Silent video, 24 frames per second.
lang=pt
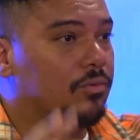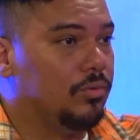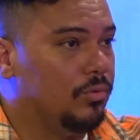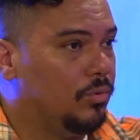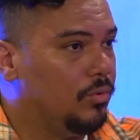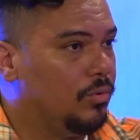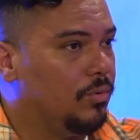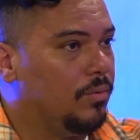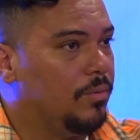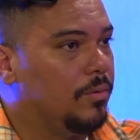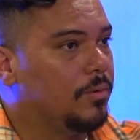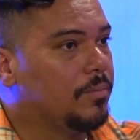A
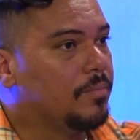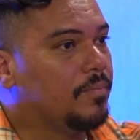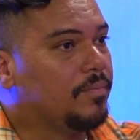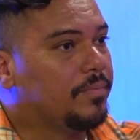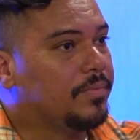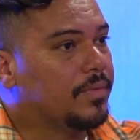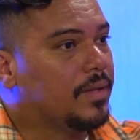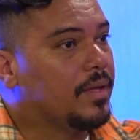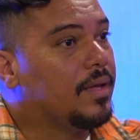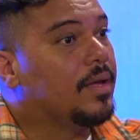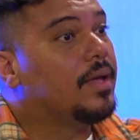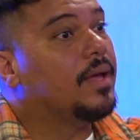
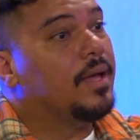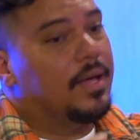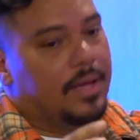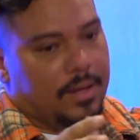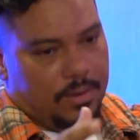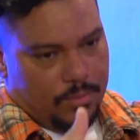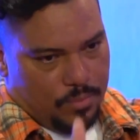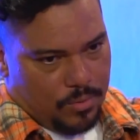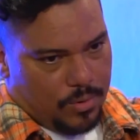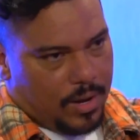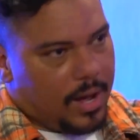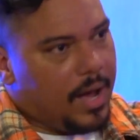peculiaridade do
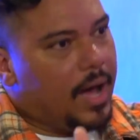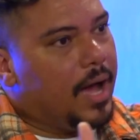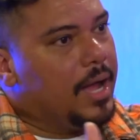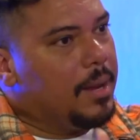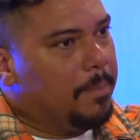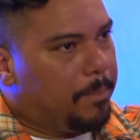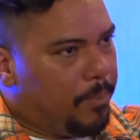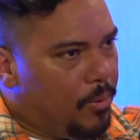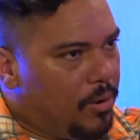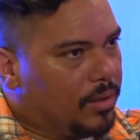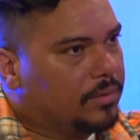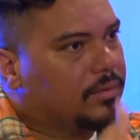gênero. A né?
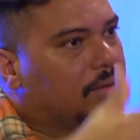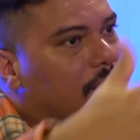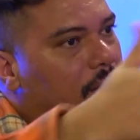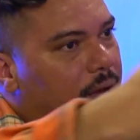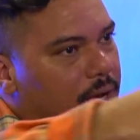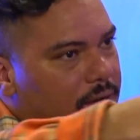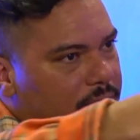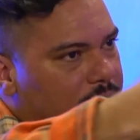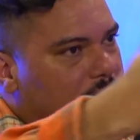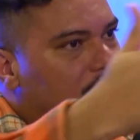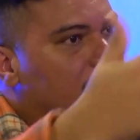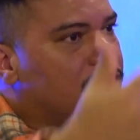
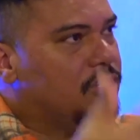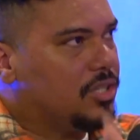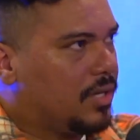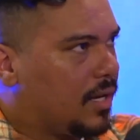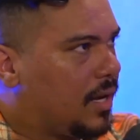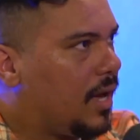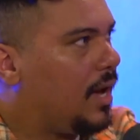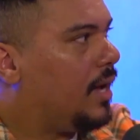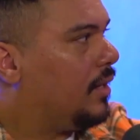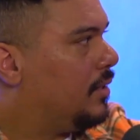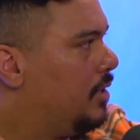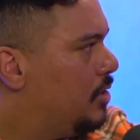importância é é de
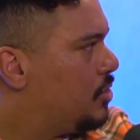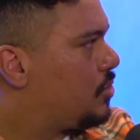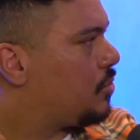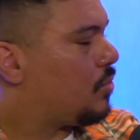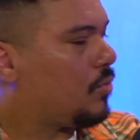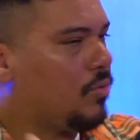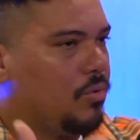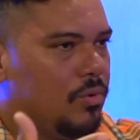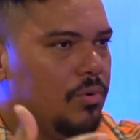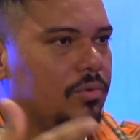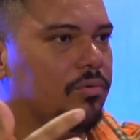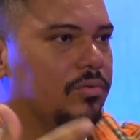cada é
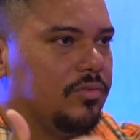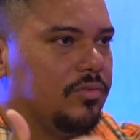um